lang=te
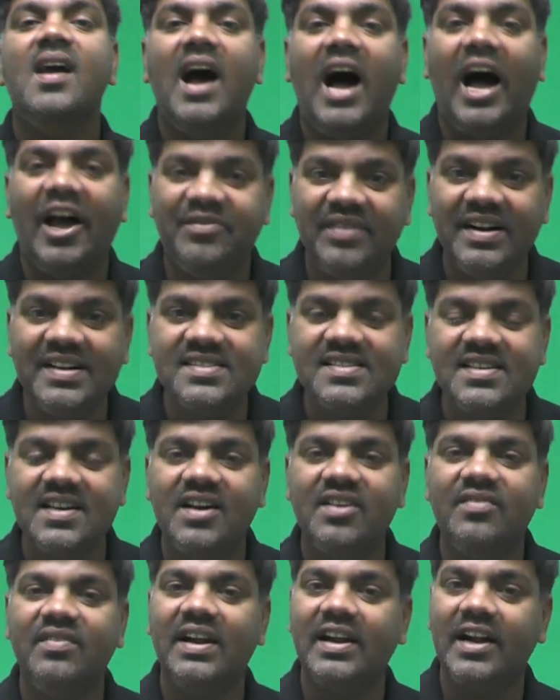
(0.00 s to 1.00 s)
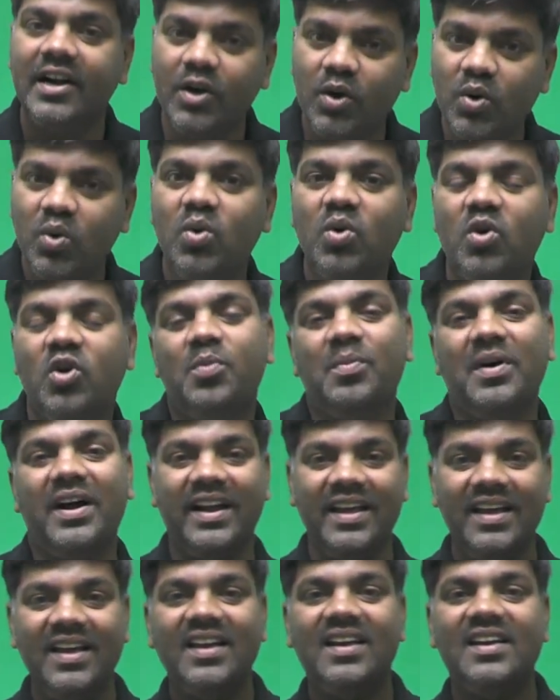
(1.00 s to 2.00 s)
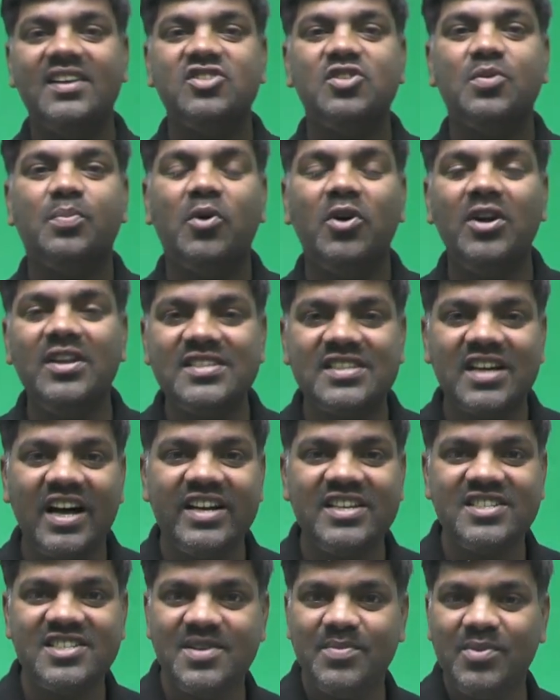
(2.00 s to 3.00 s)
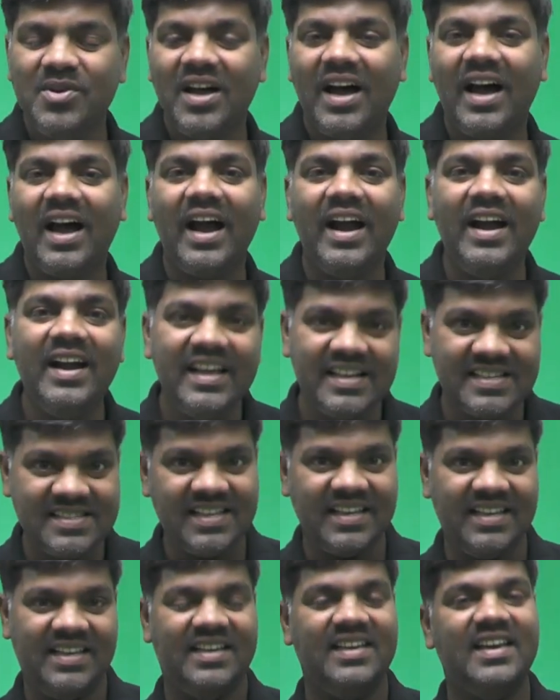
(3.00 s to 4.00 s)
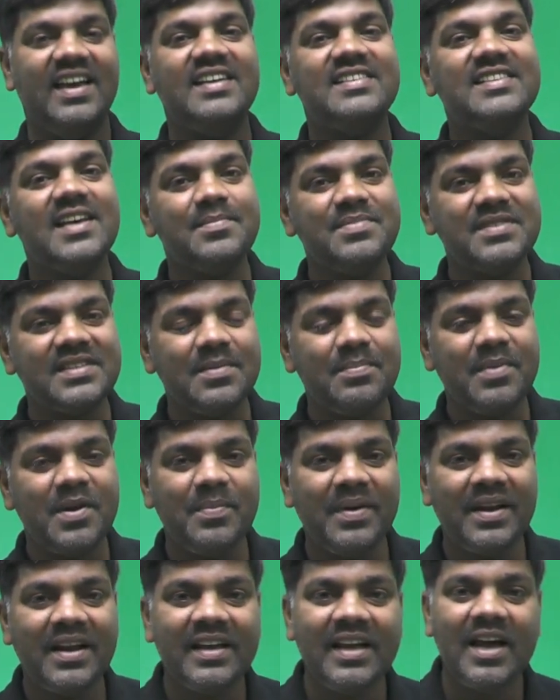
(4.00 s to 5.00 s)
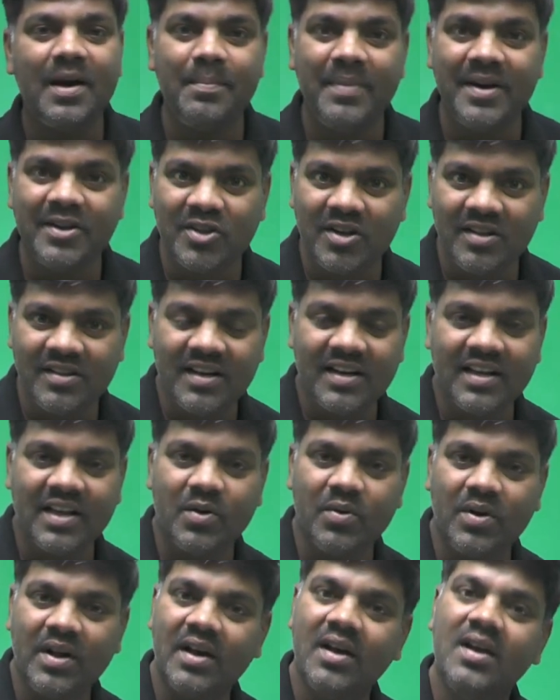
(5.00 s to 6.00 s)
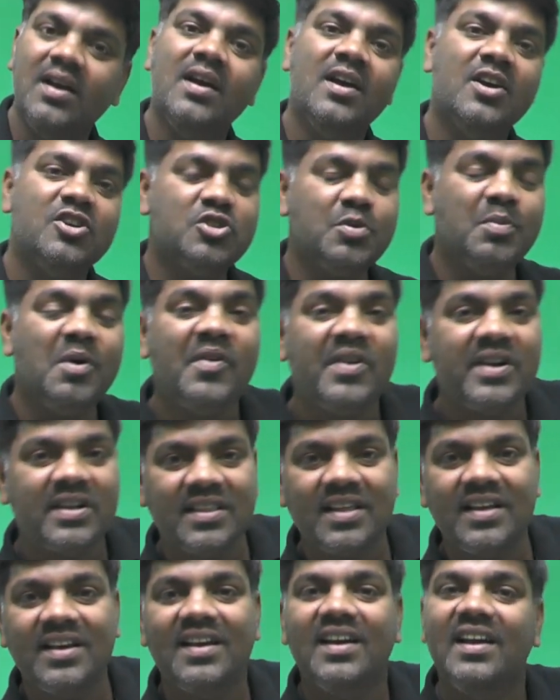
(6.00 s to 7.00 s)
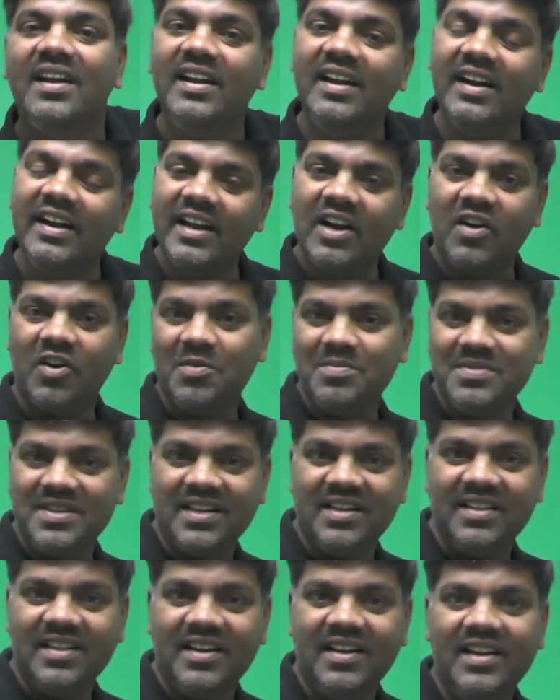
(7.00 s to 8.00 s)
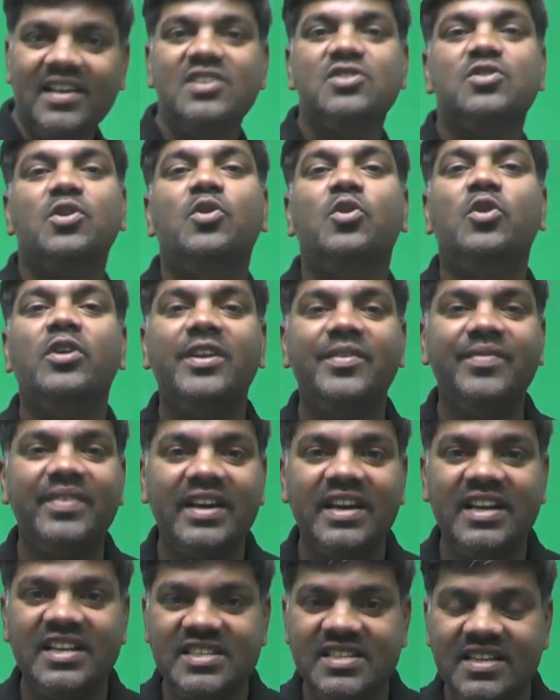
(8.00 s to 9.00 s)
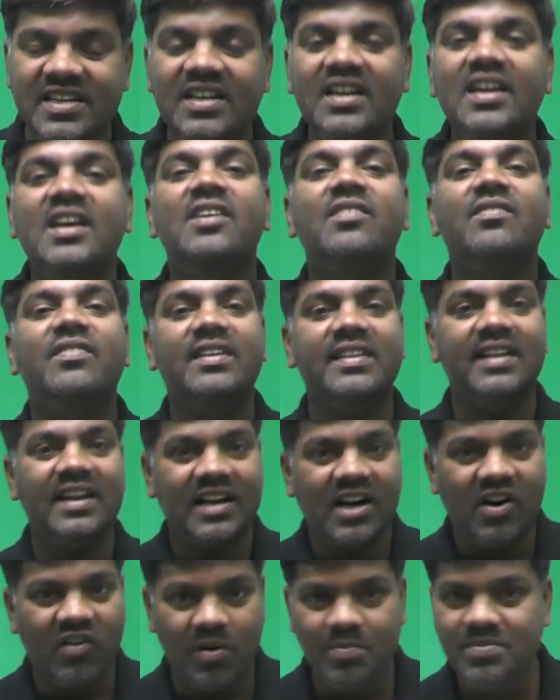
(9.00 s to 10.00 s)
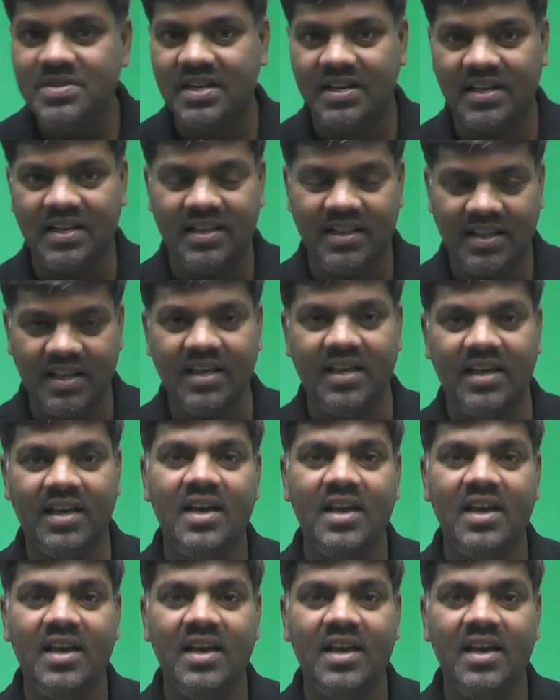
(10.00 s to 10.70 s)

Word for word: హాయ్ ఫ్రెండ్స్ వెల్కమ్ టు గుడ్ మార్నింగ్ సో పోలీస్ కానిస్టేబుల్ అండ్ ఎస్ఐ ఎగ్జామ్స్కి ప్రిపేర్ అయ్యే అభ్యర్థులందరికీ కూడా శుభవార్త నిన్ననే రావడం జరిగిందండి సో నోటిఫికేషన్ విడుదల కావడం జరిగింది